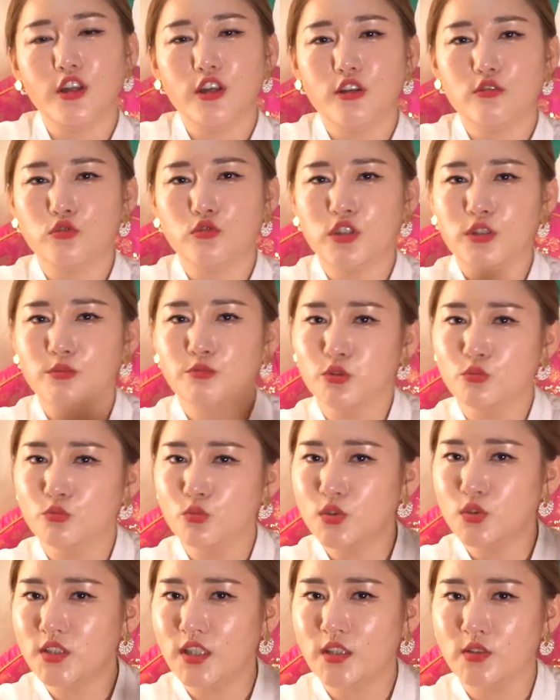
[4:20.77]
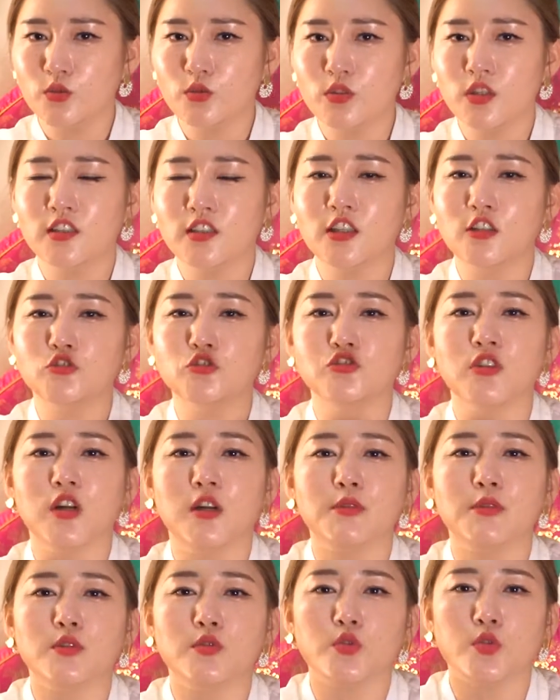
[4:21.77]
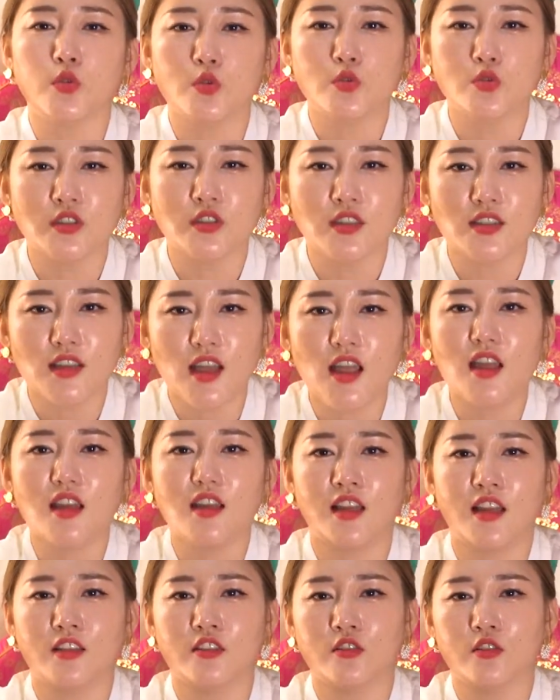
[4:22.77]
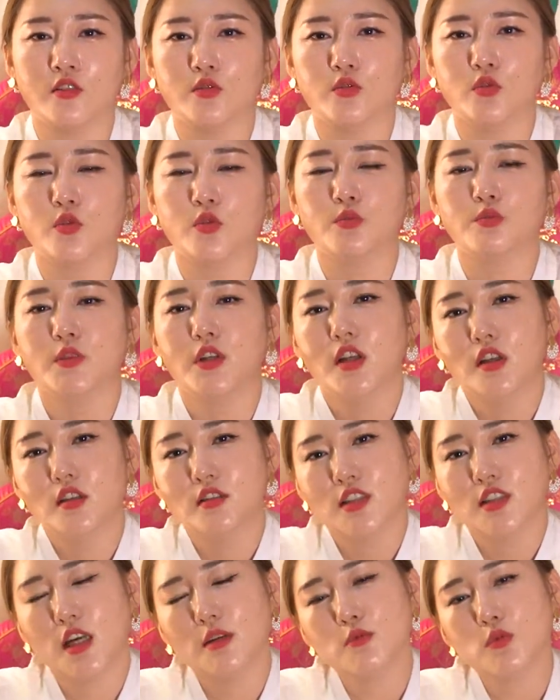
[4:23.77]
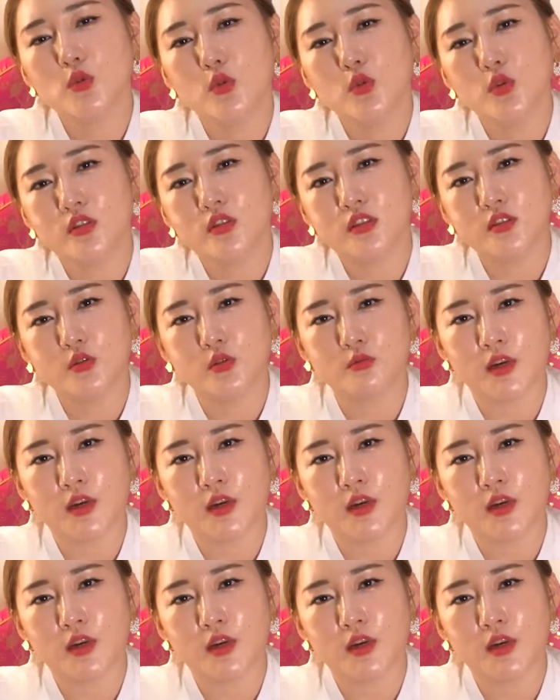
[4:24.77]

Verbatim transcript: 우리 부모 자손 간의 궁합이 좋을까라는 걸 조금 참고를 좀